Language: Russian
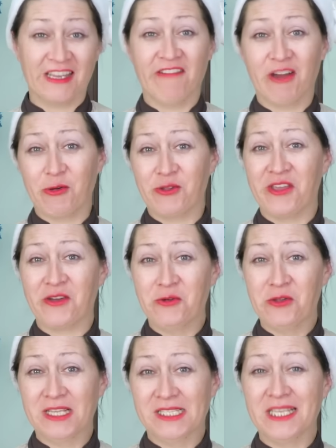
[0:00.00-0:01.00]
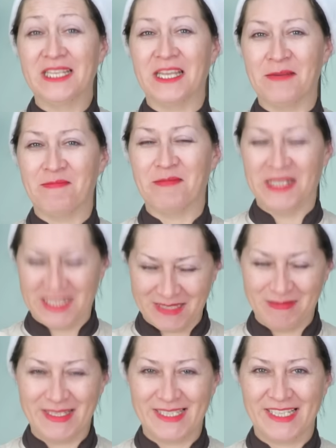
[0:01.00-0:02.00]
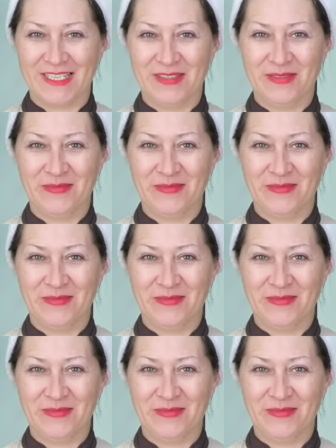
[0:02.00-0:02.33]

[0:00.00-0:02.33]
новогодней курицы нам понадобится